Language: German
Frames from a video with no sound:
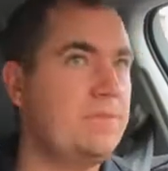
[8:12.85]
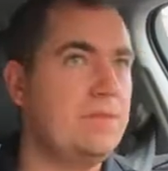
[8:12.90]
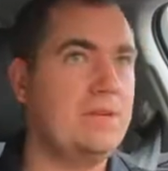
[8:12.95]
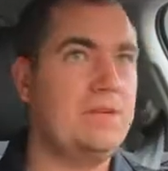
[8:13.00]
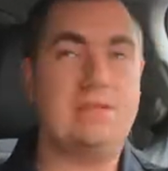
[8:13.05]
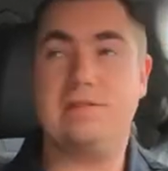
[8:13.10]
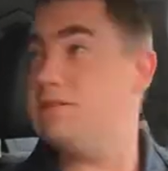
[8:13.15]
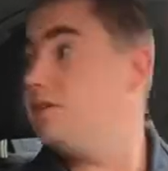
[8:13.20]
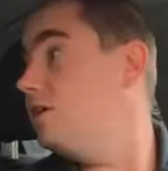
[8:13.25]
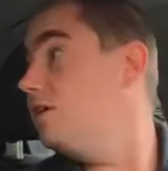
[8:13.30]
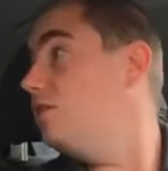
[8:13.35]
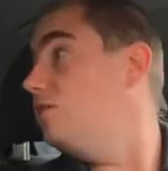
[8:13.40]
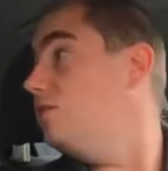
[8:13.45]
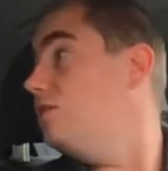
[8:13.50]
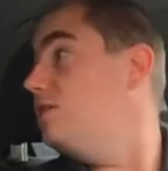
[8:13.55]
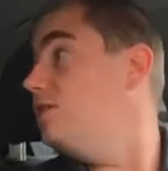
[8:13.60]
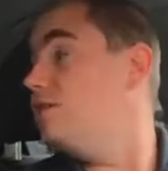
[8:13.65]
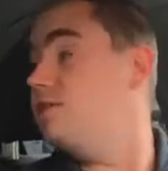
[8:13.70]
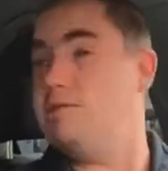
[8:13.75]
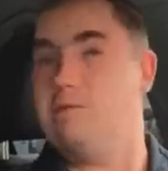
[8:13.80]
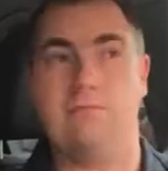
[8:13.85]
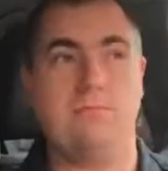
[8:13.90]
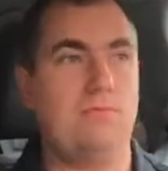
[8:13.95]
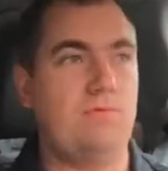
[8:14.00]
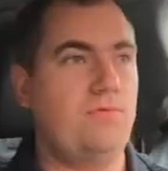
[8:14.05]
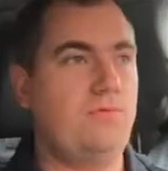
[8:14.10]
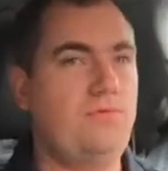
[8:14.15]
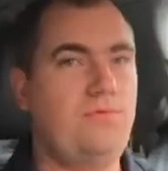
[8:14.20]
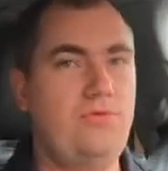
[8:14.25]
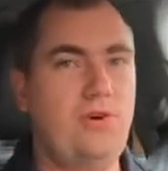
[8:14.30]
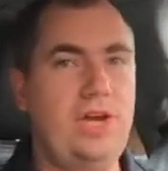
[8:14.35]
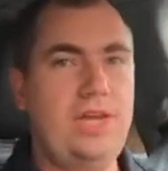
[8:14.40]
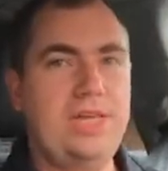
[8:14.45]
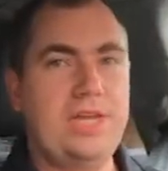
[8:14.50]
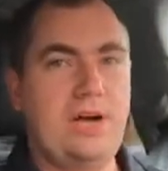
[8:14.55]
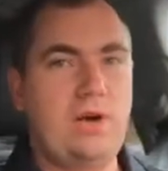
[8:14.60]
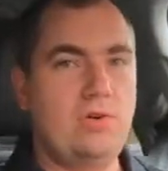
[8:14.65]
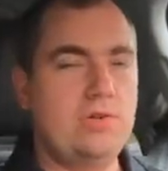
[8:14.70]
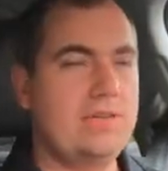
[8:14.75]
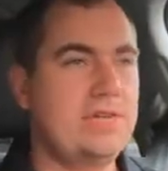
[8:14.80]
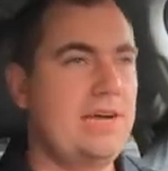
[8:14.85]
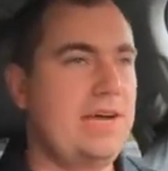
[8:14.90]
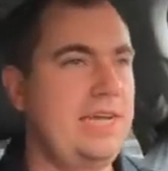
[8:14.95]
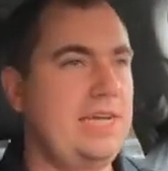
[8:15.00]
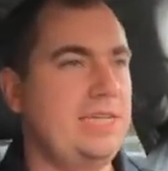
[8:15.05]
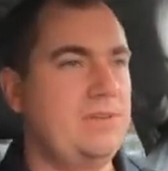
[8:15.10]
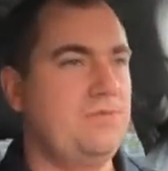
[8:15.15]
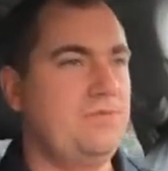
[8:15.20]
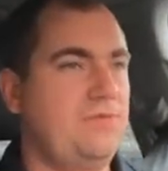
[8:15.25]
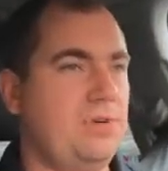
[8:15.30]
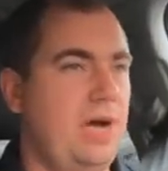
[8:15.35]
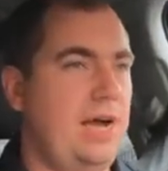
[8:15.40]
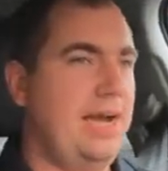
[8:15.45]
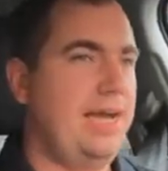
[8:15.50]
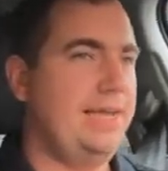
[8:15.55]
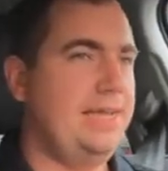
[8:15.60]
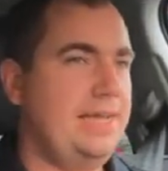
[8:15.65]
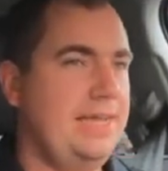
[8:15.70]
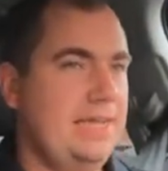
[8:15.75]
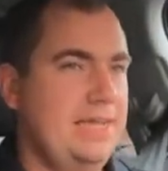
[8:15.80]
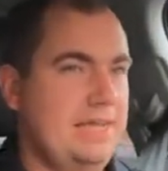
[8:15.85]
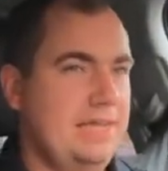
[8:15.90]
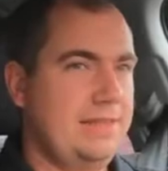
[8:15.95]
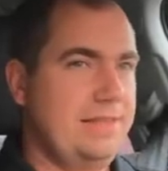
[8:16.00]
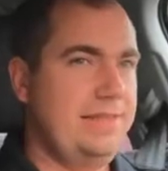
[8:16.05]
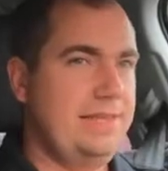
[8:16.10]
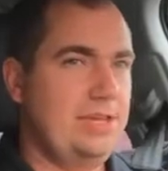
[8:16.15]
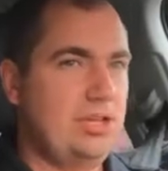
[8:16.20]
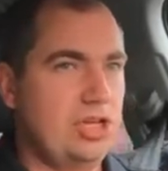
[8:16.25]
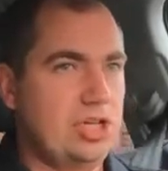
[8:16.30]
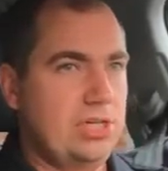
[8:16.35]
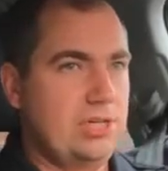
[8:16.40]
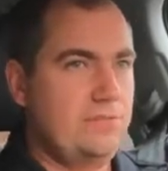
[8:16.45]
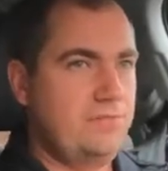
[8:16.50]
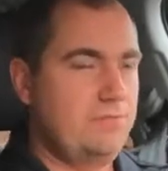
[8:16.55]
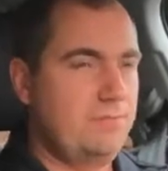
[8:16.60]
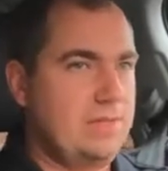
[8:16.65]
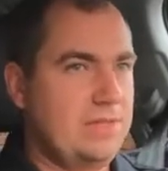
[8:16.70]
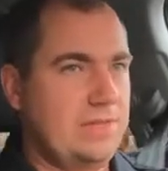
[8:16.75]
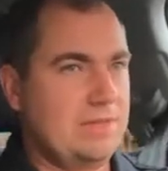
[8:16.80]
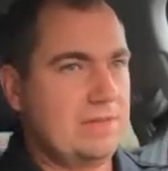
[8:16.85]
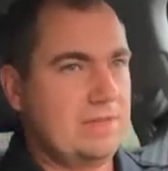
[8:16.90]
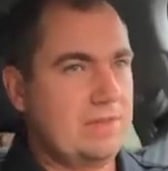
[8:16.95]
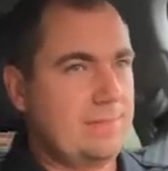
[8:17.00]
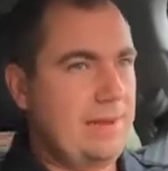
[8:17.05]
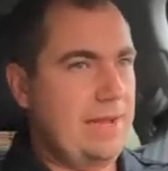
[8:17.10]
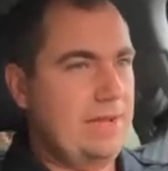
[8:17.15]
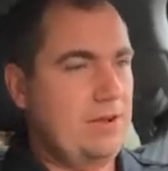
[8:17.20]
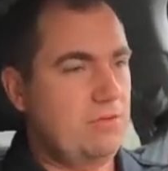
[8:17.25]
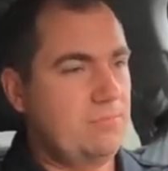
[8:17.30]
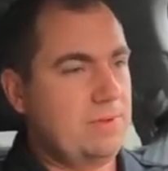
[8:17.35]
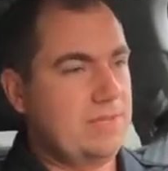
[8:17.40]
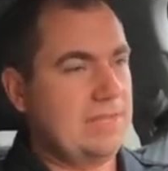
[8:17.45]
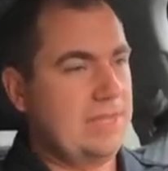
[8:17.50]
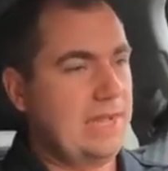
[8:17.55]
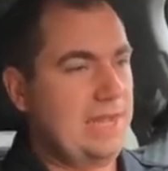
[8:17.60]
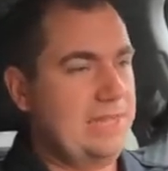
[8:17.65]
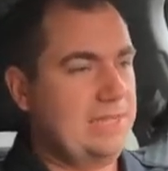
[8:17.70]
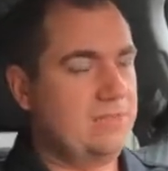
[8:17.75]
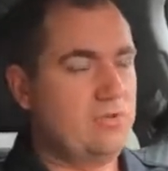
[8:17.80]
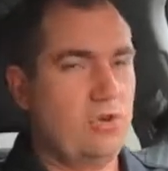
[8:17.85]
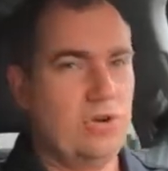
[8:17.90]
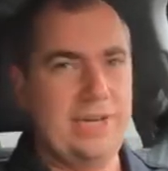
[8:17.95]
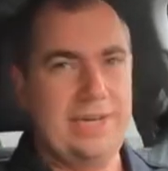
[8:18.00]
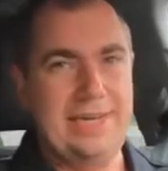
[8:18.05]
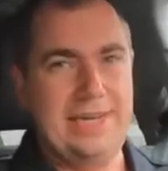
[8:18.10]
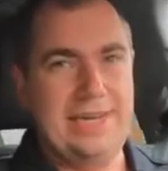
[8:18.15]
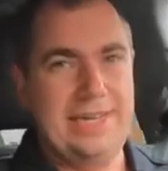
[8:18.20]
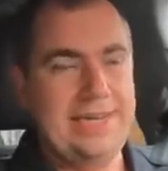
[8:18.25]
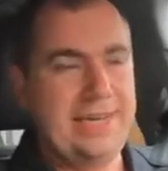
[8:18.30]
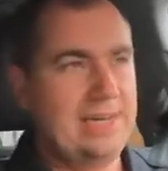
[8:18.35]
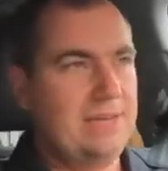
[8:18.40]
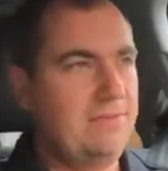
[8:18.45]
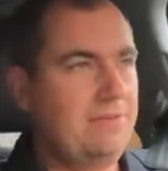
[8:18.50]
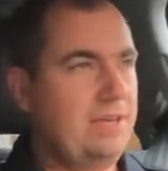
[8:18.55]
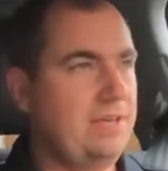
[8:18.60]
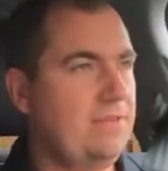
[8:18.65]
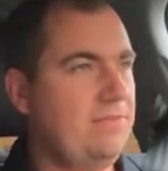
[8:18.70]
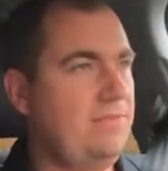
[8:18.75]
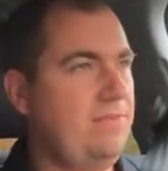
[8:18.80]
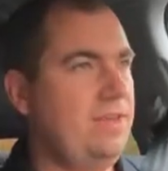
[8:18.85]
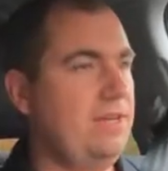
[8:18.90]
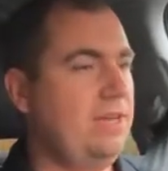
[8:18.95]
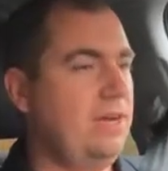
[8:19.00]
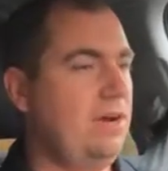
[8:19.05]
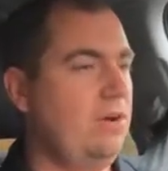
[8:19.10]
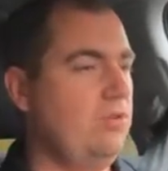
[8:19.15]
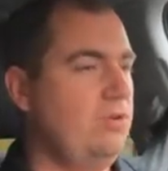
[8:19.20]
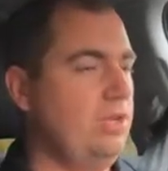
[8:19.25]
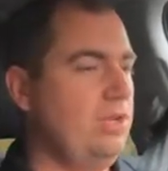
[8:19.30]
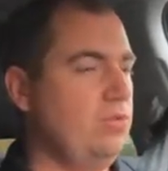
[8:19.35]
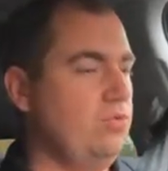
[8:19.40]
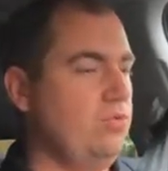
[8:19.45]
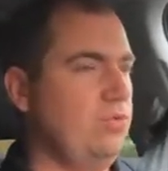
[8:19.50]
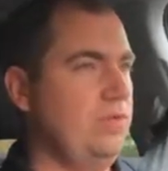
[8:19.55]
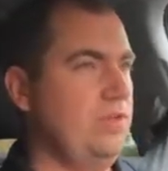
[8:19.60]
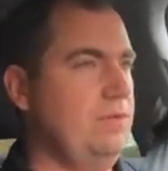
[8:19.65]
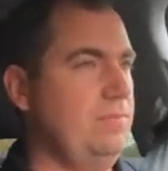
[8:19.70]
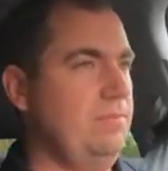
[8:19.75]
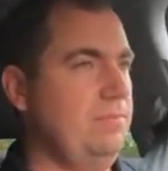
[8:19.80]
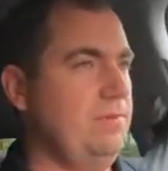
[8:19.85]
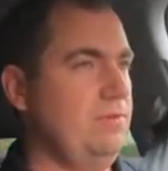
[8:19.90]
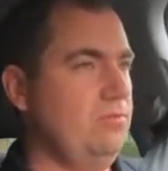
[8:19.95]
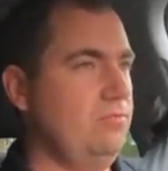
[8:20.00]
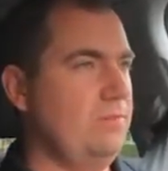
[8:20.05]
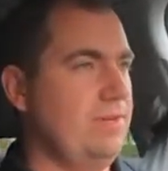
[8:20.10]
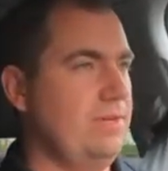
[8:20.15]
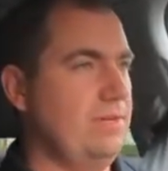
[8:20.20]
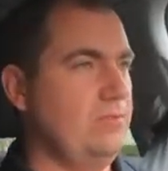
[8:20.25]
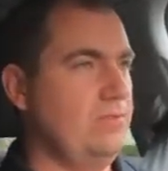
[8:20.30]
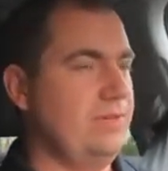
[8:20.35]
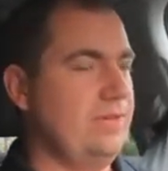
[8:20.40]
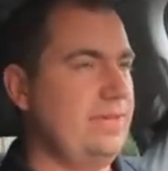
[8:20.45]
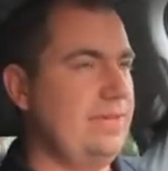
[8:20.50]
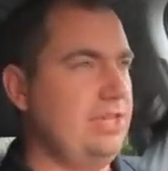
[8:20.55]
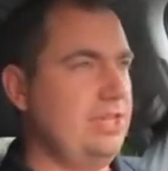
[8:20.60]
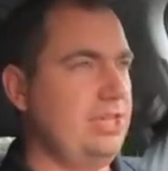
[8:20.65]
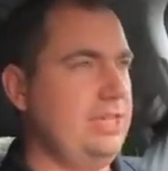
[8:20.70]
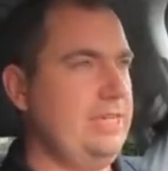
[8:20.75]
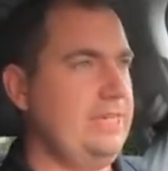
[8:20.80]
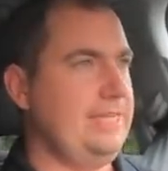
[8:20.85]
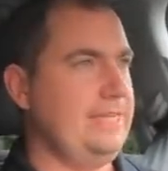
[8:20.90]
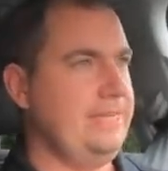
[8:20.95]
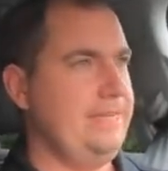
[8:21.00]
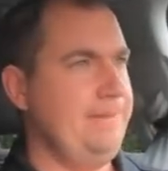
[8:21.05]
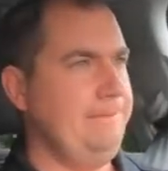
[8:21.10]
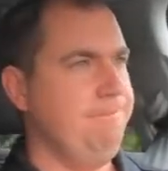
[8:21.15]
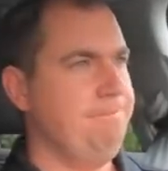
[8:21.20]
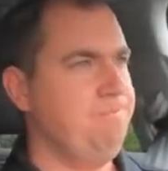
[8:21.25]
Das äh, ist völlig ausreichend für ein Dickschiff mit 2,3 Tonnen Leergewicht, wie der Audi Q7 nun mal so dasteht.